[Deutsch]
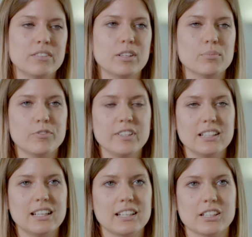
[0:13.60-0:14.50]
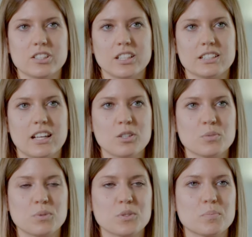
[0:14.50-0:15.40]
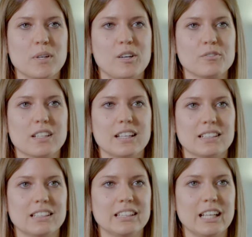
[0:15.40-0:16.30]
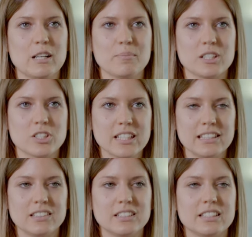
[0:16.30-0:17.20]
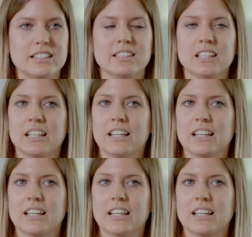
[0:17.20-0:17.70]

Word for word: Wir haben viele engagierte Ausbildungsbeauftragten innerhalb der Stelle, die